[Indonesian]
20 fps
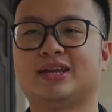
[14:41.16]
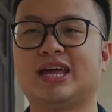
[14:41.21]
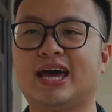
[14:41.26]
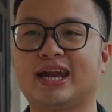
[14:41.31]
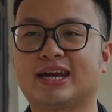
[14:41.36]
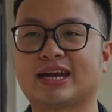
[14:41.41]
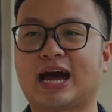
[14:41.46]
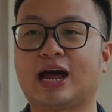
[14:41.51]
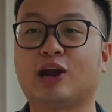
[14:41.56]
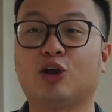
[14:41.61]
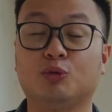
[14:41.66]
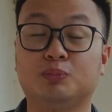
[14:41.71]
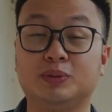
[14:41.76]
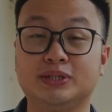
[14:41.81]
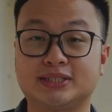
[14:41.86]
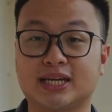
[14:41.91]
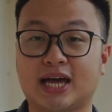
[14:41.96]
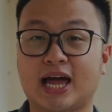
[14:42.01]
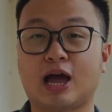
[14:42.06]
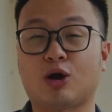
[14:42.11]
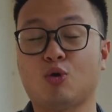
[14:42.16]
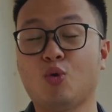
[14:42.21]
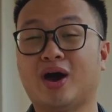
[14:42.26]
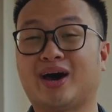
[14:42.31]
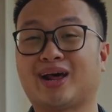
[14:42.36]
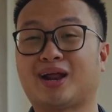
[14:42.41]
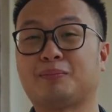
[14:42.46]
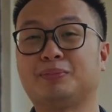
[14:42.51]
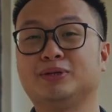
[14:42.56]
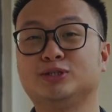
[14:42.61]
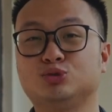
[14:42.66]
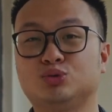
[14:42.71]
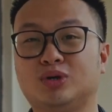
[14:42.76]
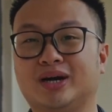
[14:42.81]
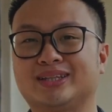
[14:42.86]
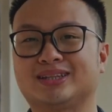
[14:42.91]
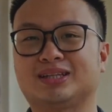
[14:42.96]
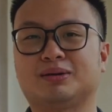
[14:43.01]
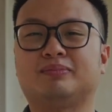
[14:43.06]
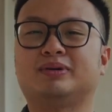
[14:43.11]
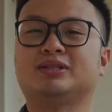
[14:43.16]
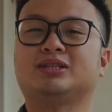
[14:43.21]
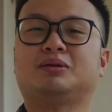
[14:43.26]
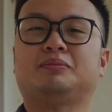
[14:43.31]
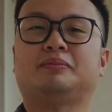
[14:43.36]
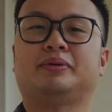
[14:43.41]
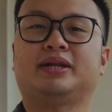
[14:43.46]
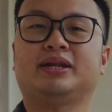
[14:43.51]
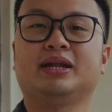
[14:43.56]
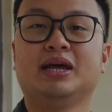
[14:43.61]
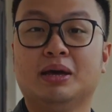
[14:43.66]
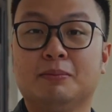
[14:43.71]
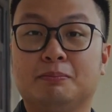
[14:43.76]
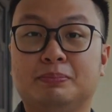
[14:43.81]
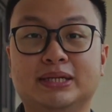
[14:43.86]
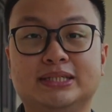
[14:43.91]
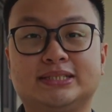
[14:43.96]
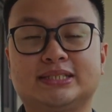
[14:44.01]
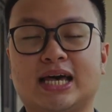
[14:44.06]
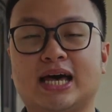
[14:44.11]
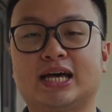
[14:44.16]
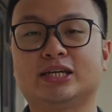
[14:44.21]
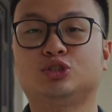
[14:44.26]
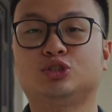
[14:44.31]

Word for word: dan kalau bisa aku harapin juga teman-teman bisa